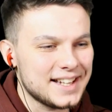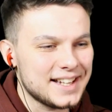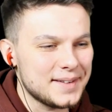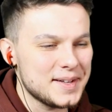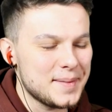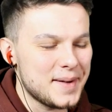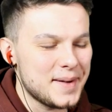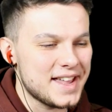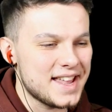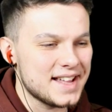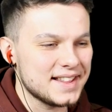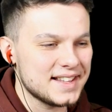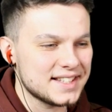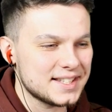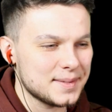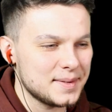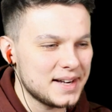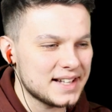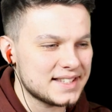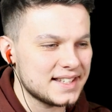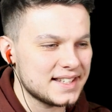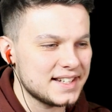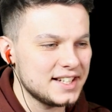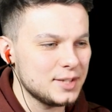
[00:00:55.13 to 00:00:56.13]
Тем не менее, на
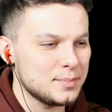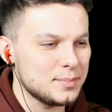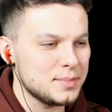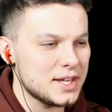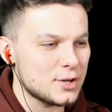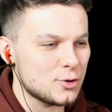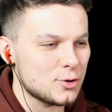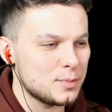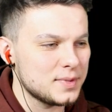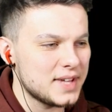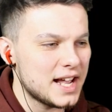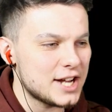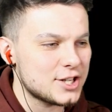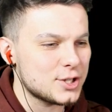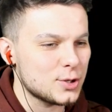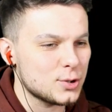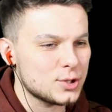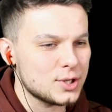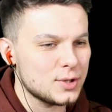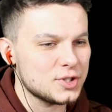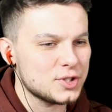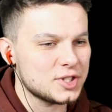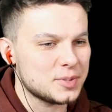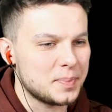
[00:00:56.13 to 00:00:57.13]
Земле царил мир, Умняша
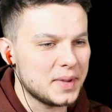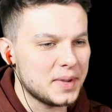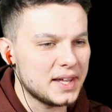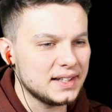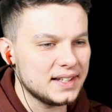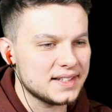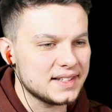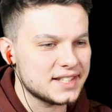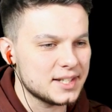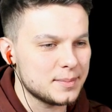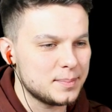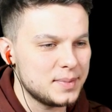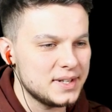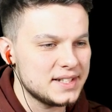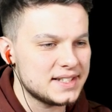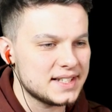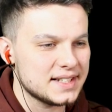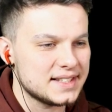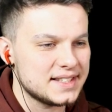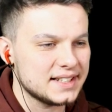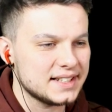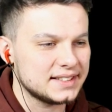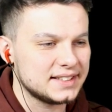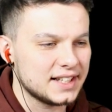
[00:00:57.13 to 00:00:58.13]
уже успел и забыть
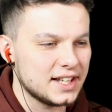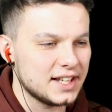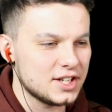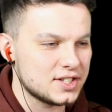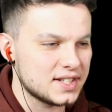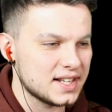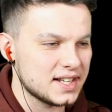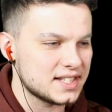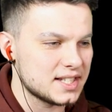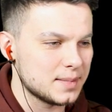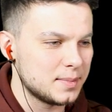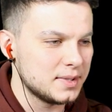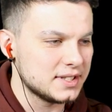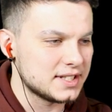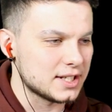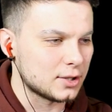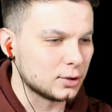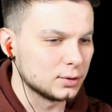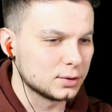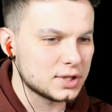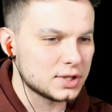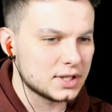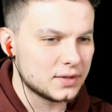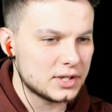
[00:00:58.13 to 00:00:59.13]
о тех трагических
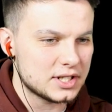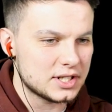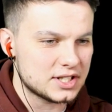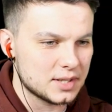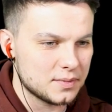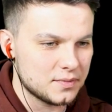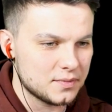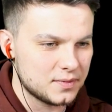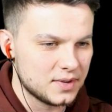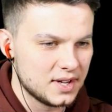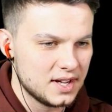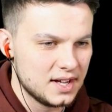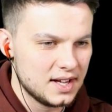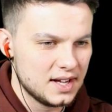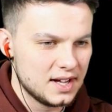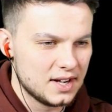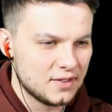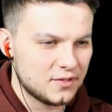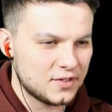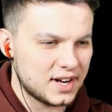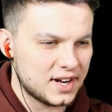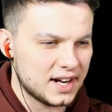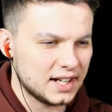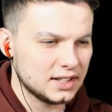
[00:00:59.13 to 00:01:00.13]
событиях. Он с удовольствием
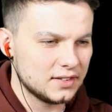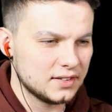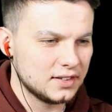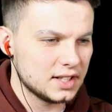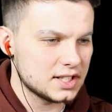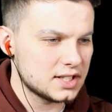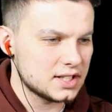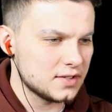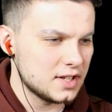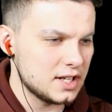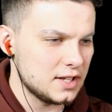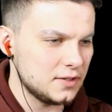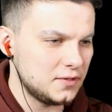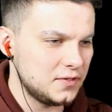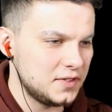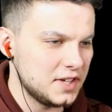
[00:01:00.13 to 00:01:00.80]
вкалывал на своей